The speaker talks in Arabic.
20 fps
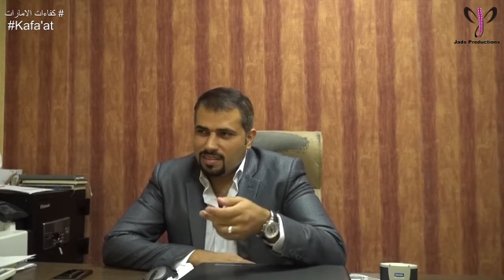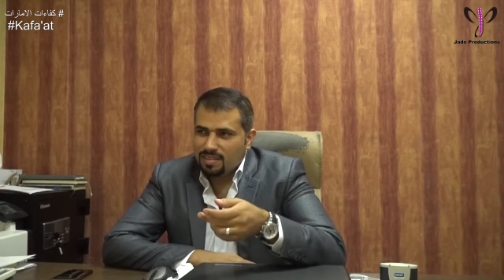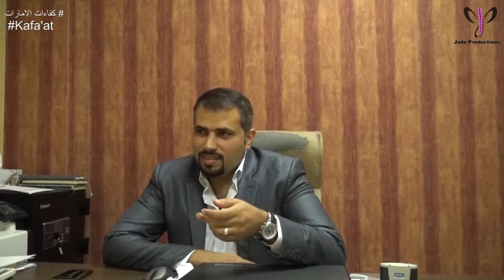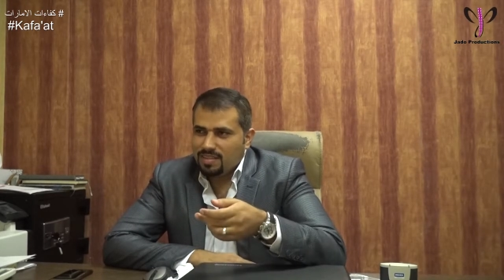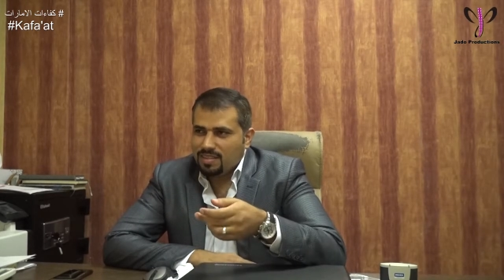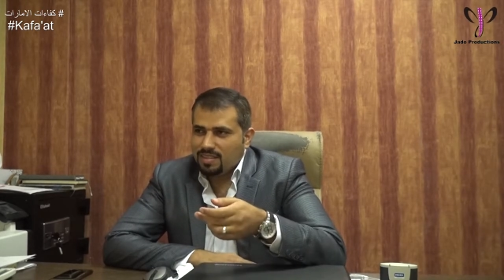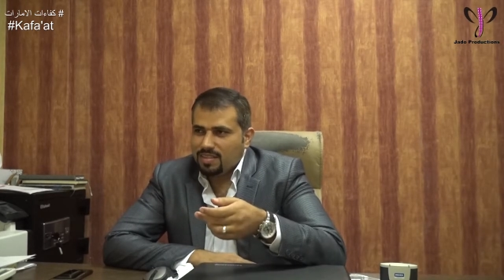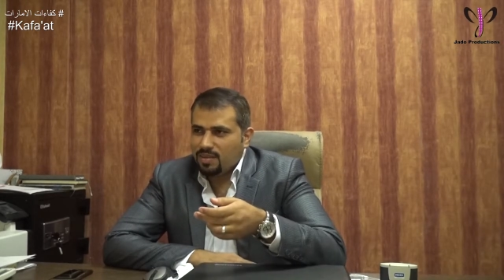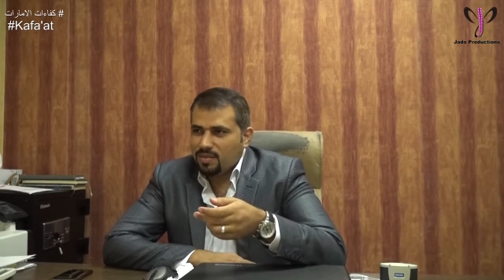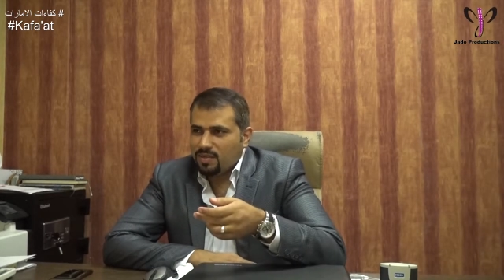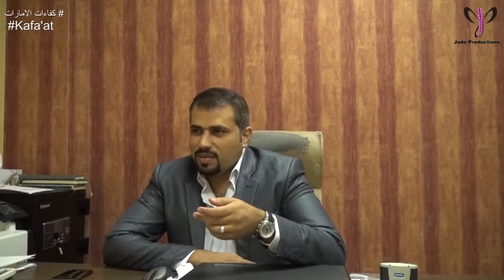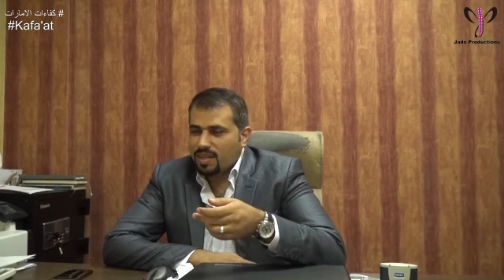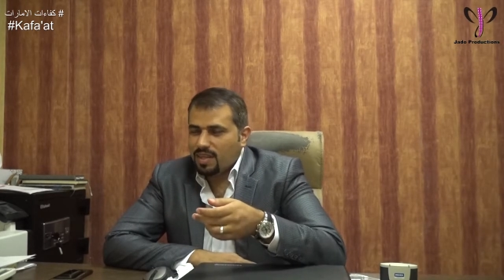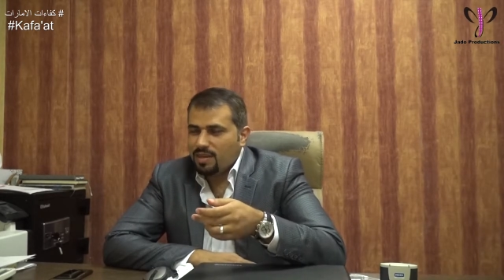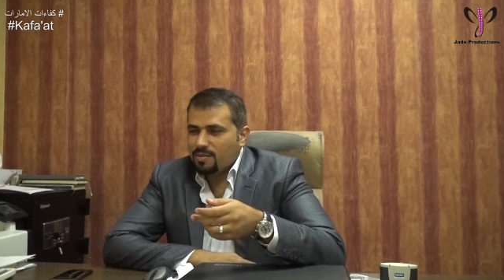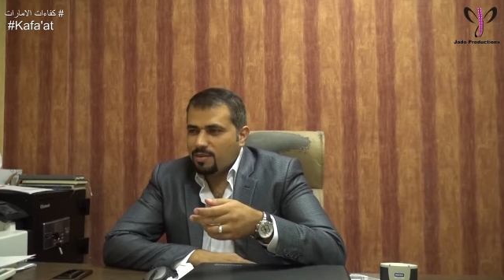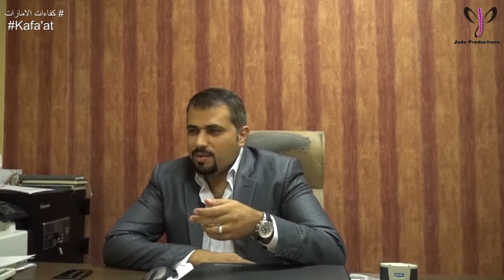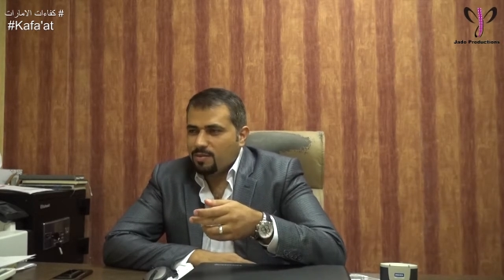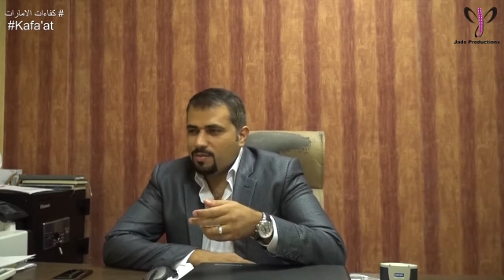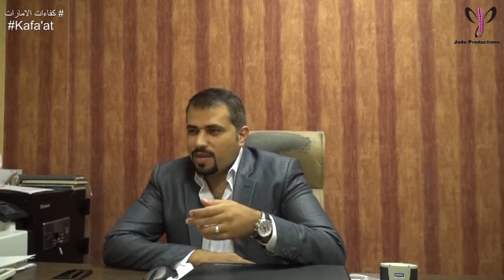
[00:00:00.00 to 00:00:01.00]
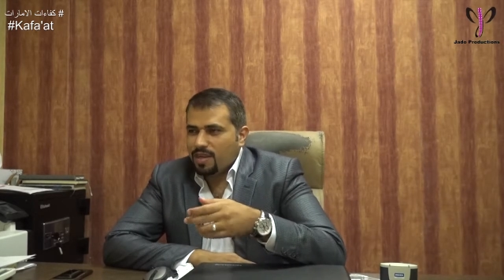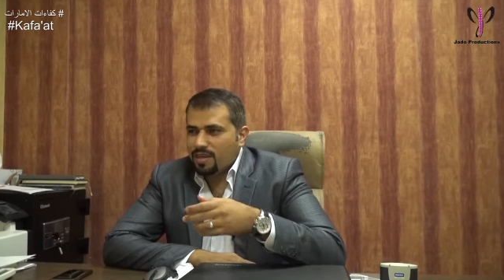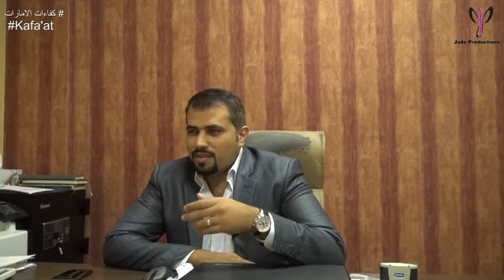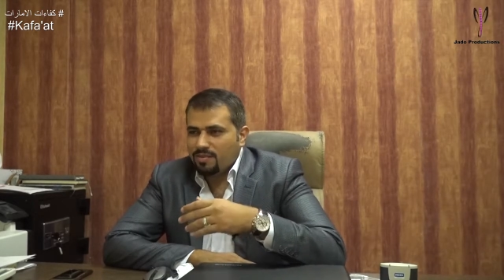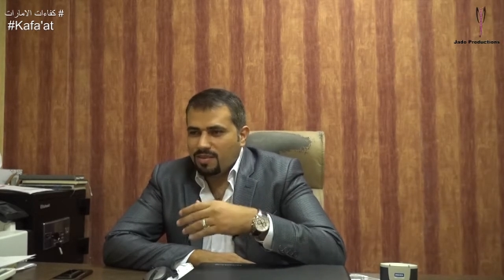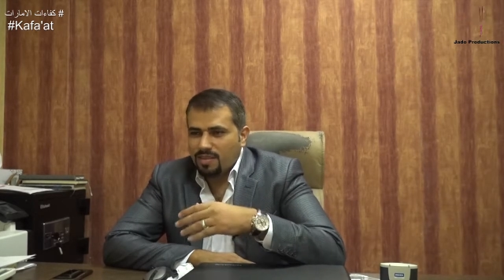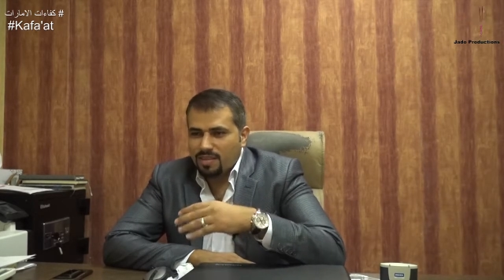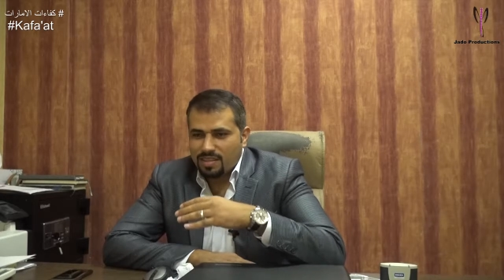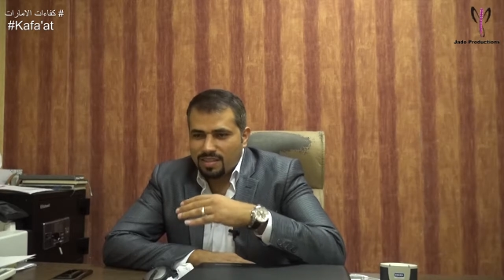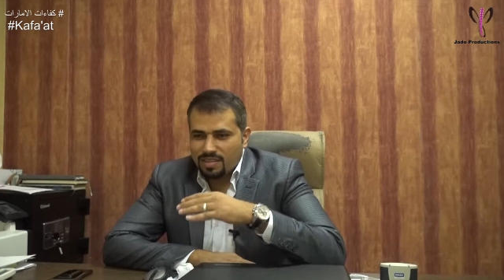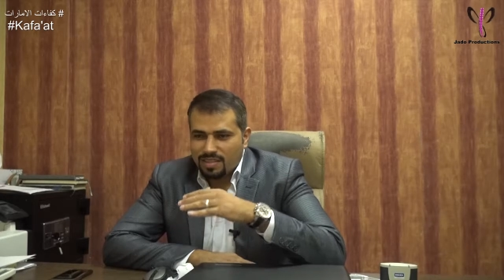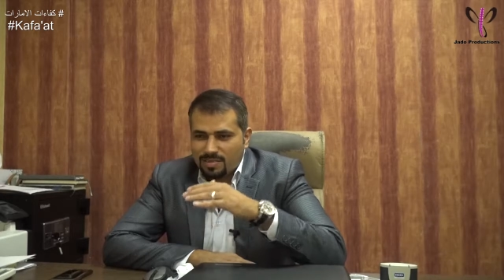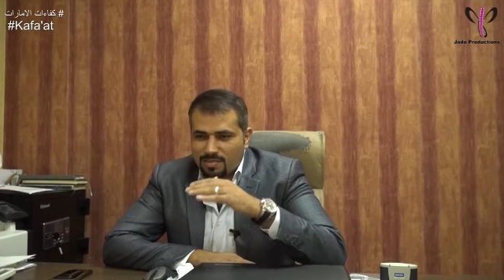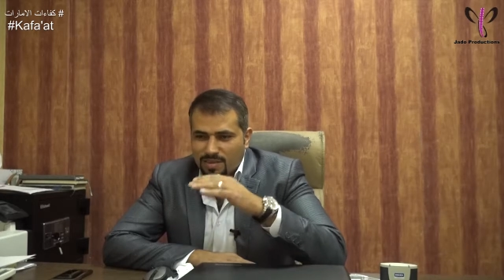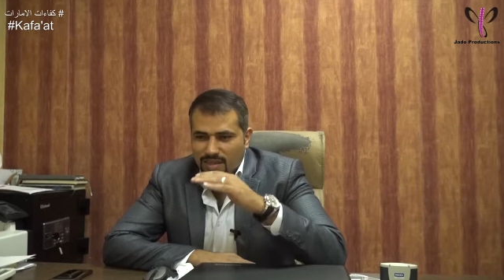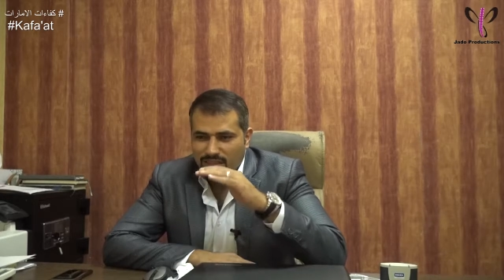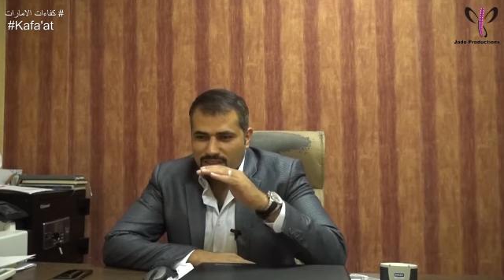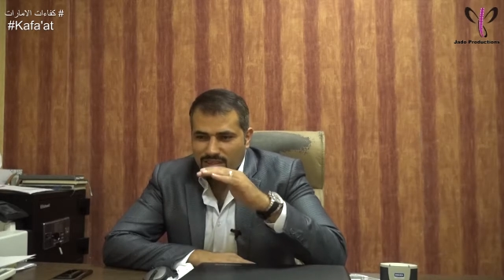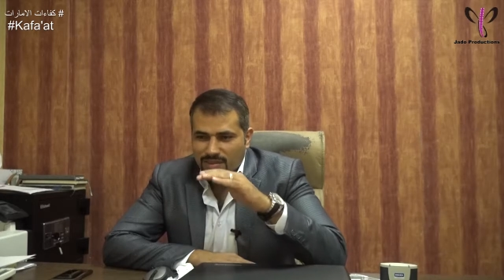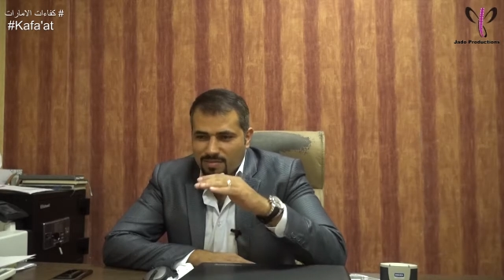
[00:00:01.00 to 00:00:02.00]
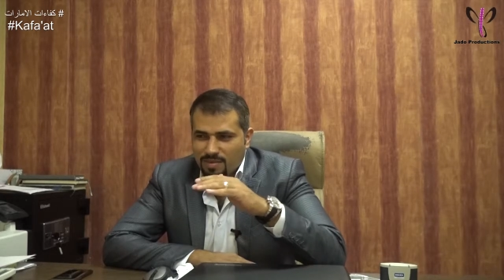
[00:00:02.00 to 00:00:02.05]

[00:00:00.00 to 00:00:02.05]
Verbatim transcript: يرجعوا يتعاملوا معك فانت اذا ما كنت